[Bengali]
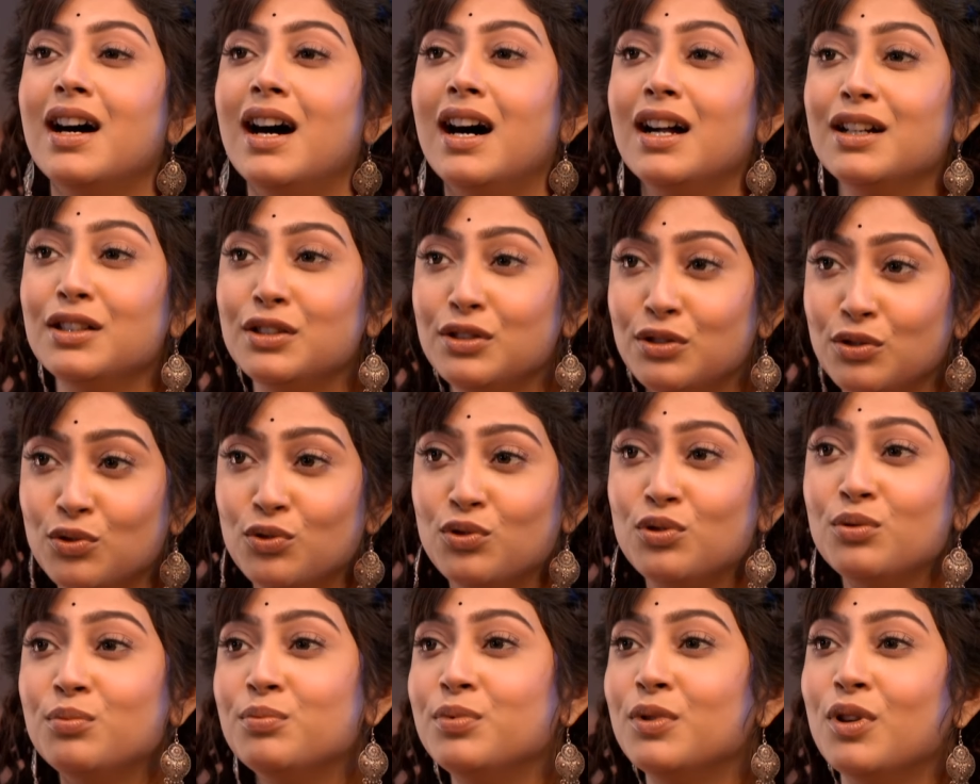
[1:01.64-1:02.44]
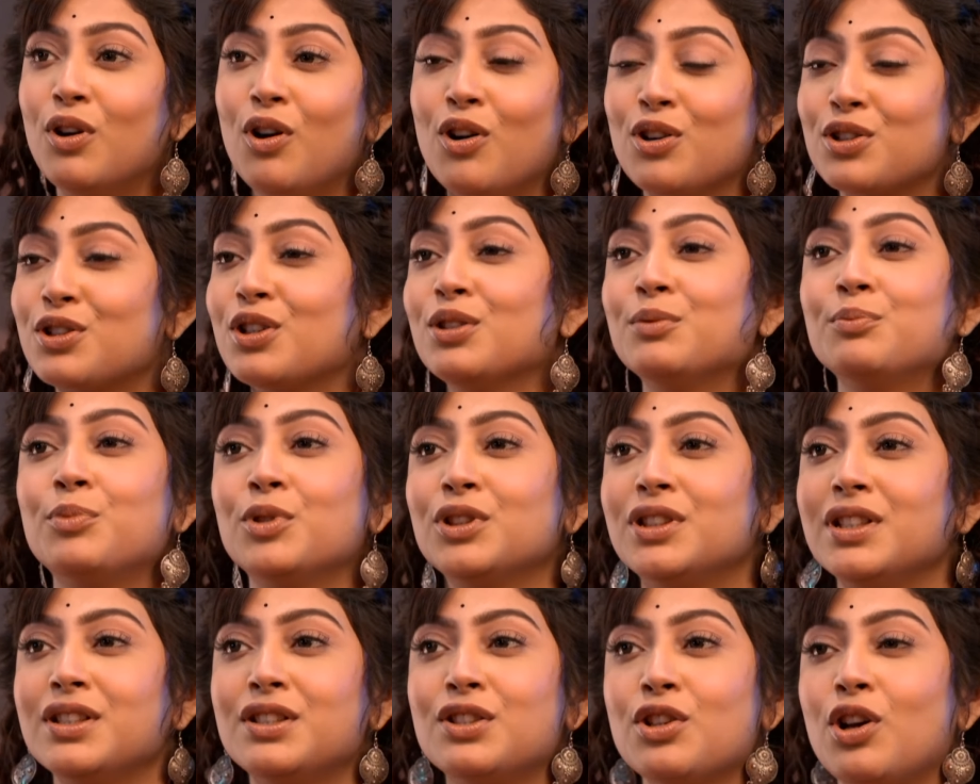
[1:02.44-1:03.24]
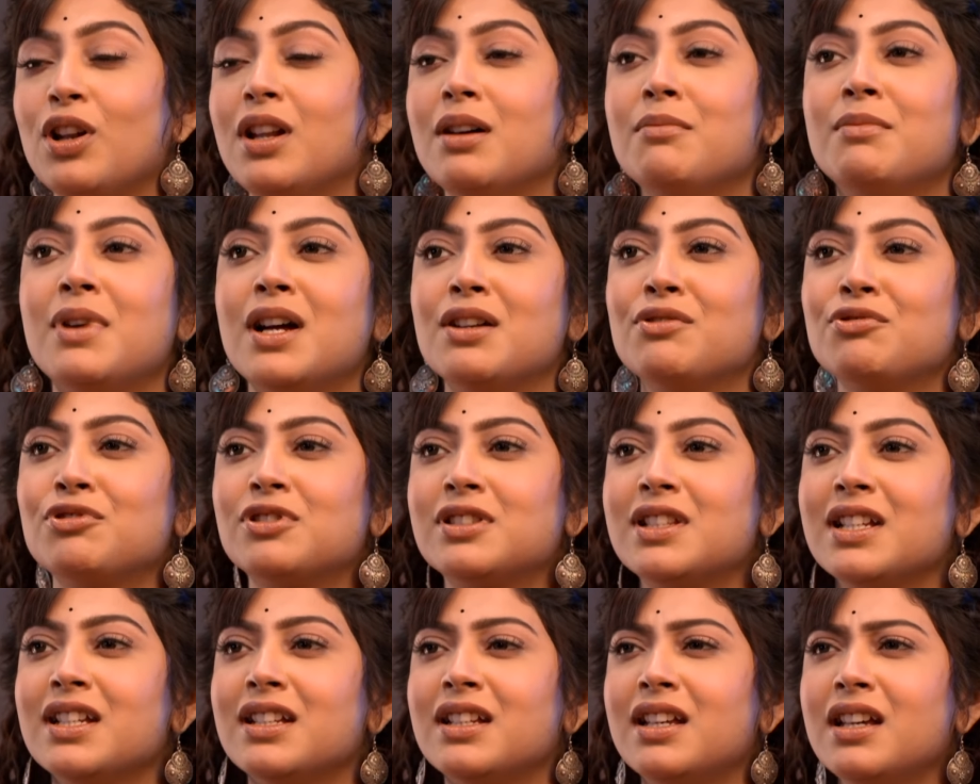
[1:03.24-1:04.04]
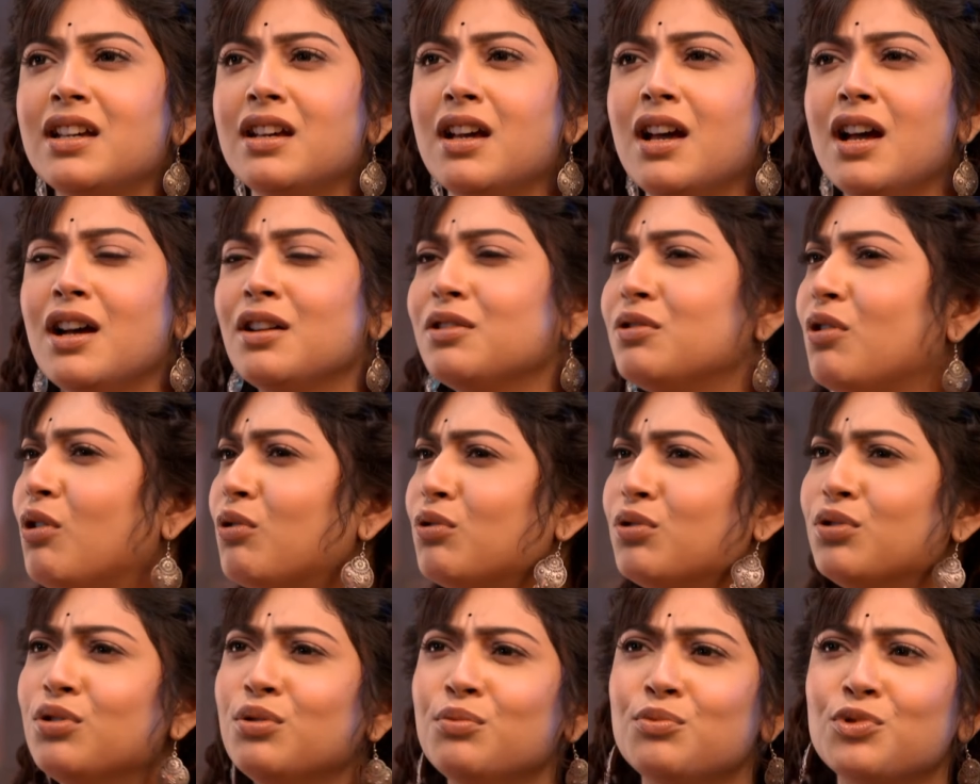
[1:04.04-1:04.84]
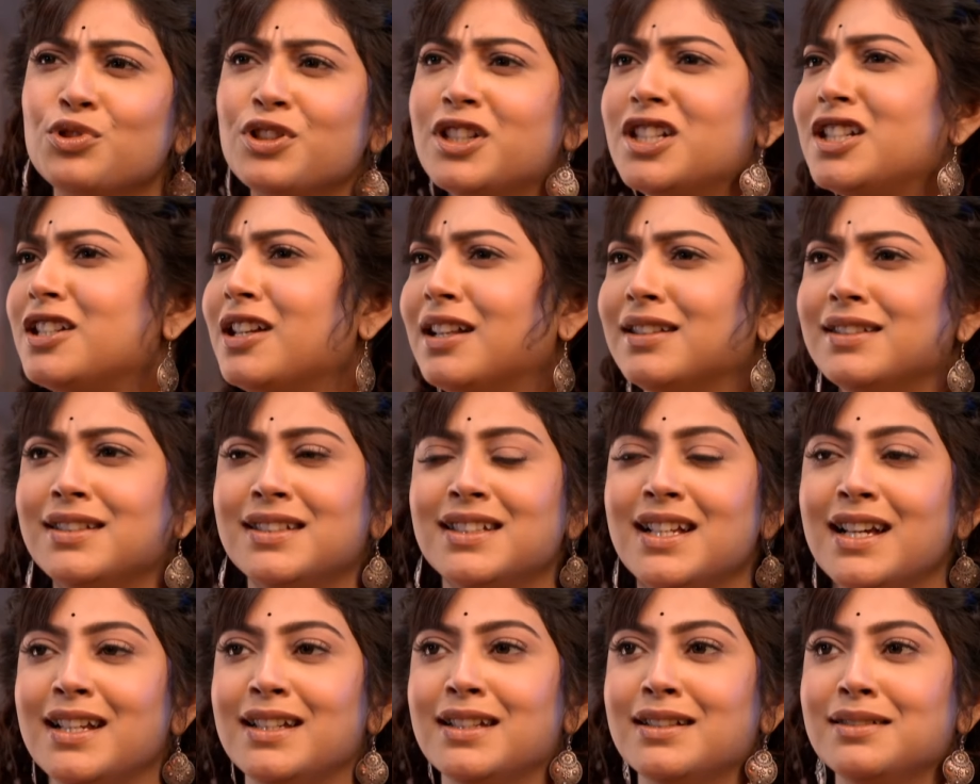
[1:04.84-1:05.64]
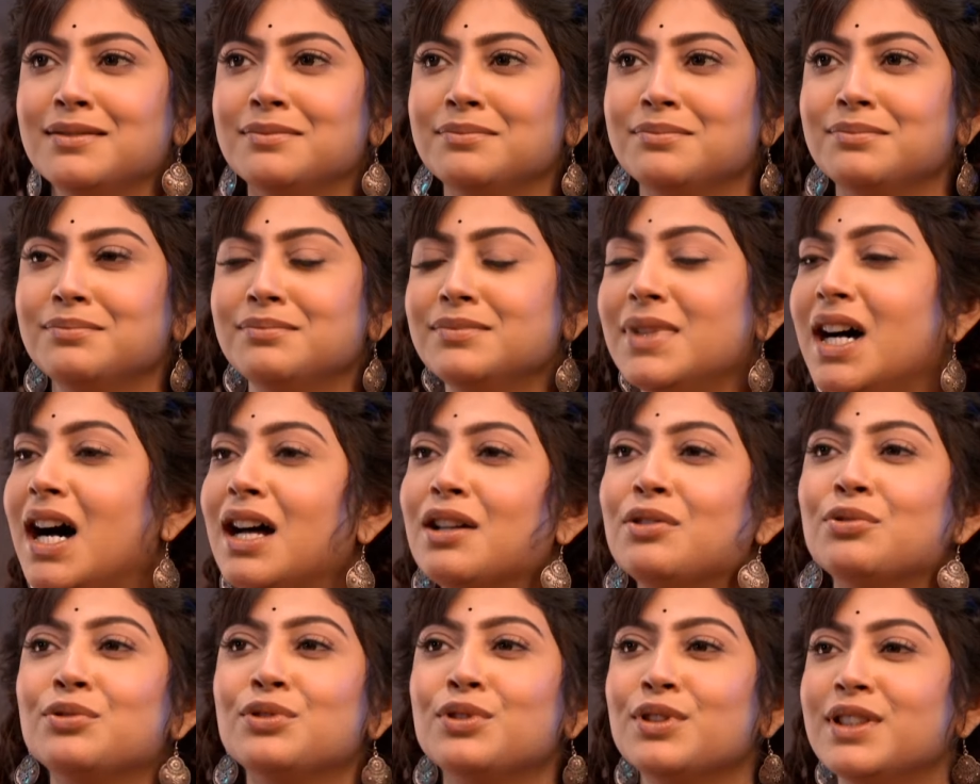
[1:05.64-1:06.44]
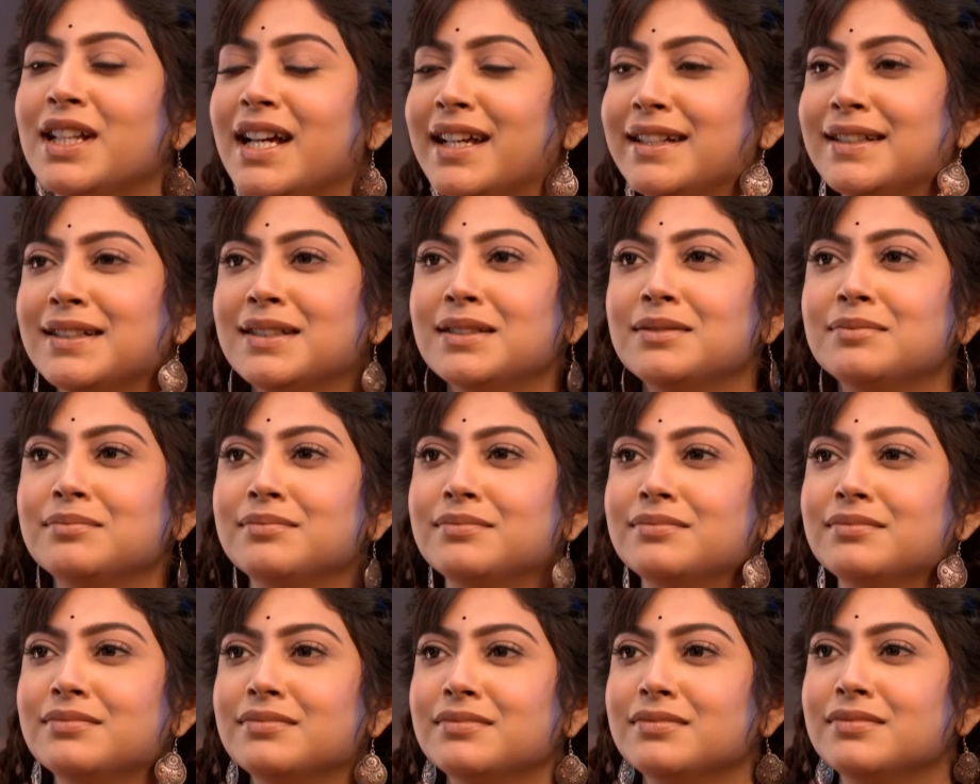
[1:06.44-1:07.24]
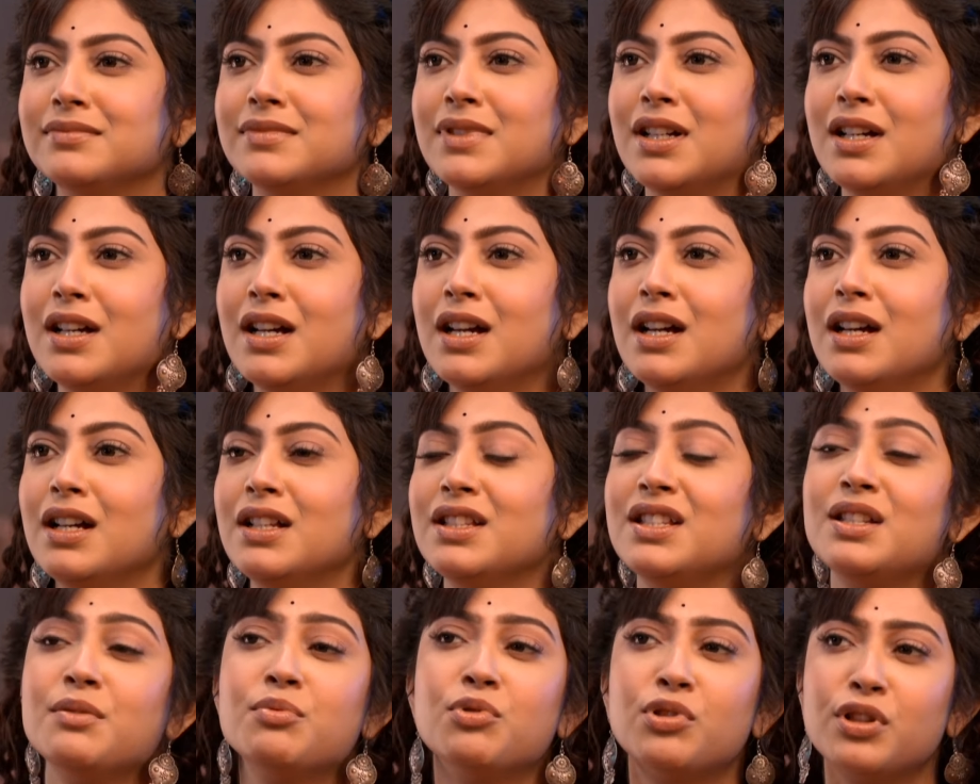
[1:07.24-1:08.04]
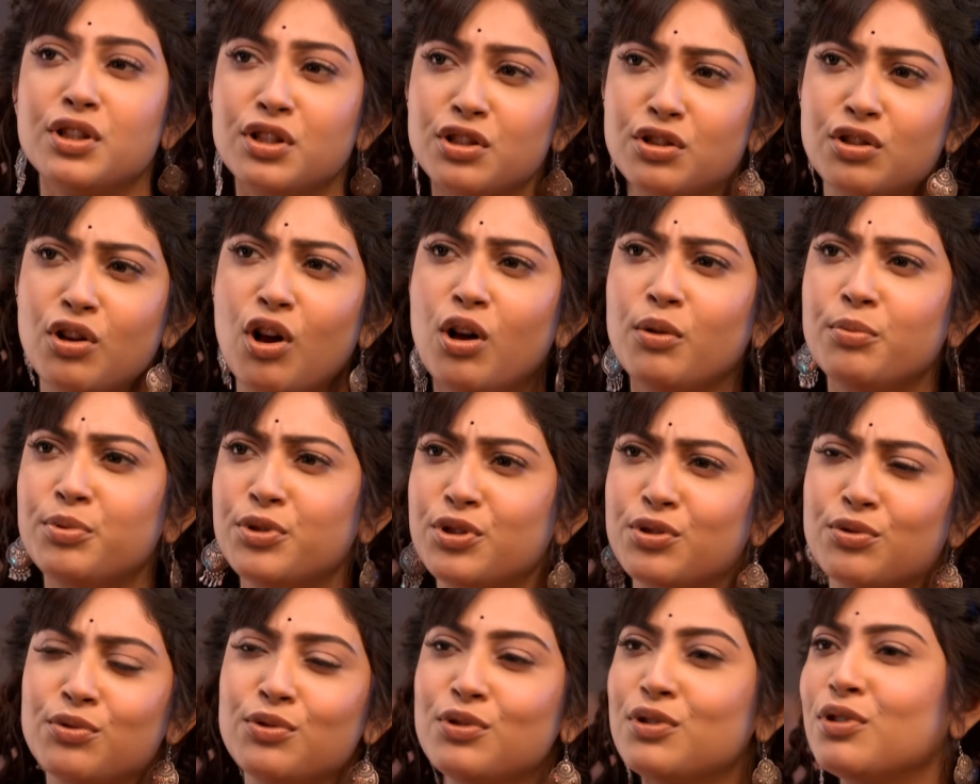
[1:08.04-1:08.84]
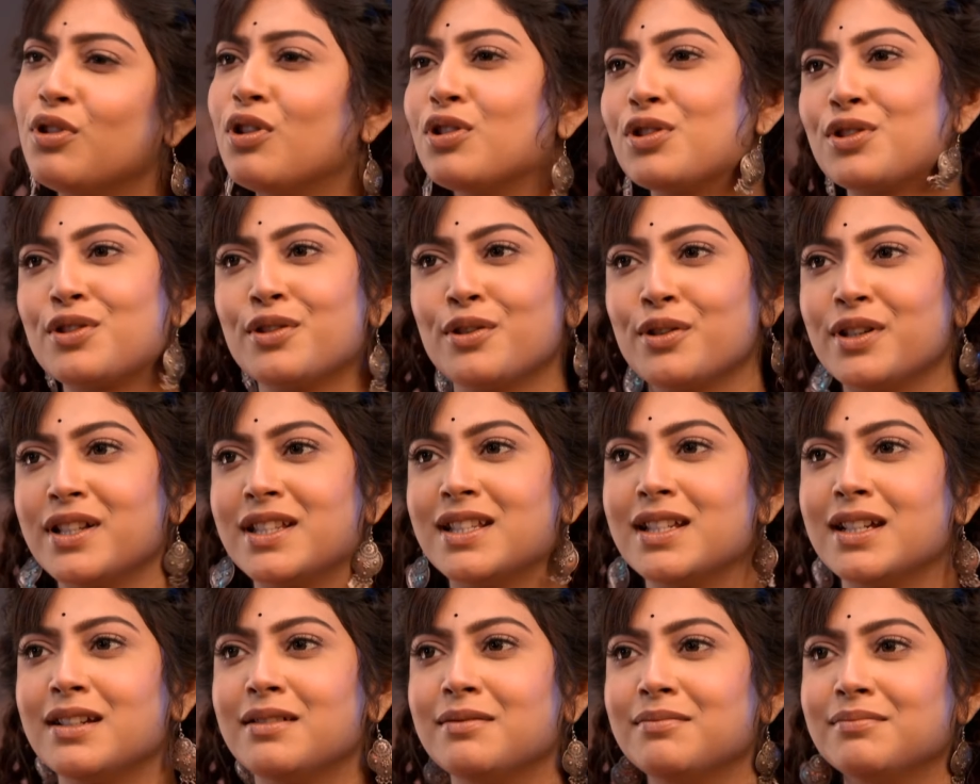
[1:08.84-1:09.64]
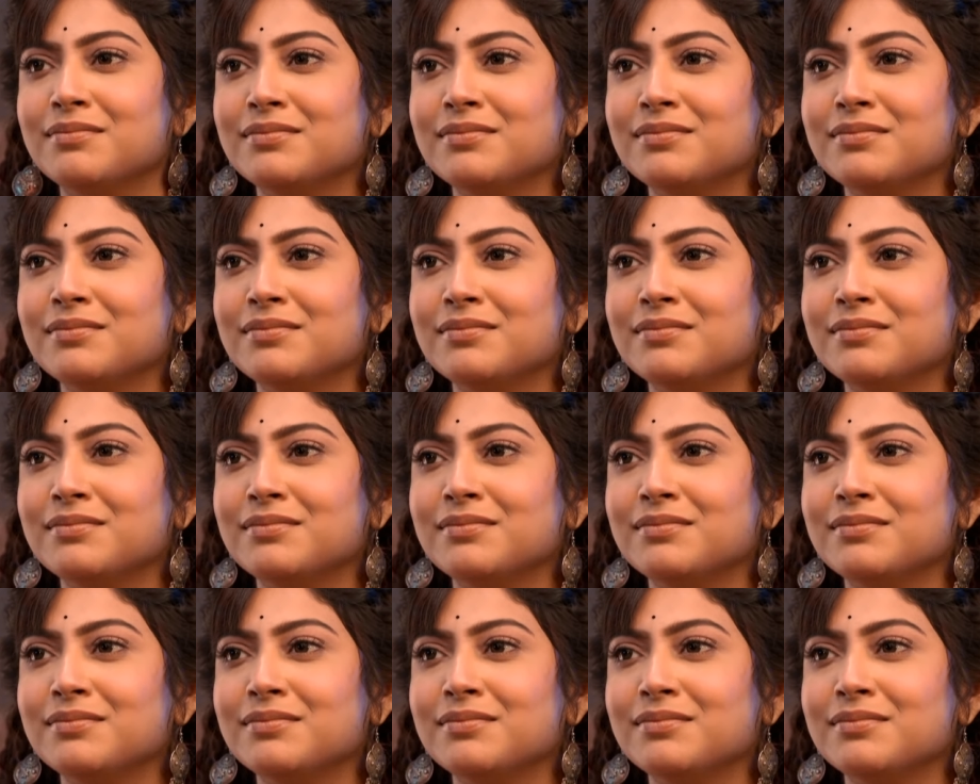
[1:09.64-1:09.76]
আর লোভ অসৎ পথে চলা মানুষদেরকে কখনো মনের শান্তি দেয় না আনন্দ দেয় না জীবনের সব সুখ নষ্ট হয়ে যায়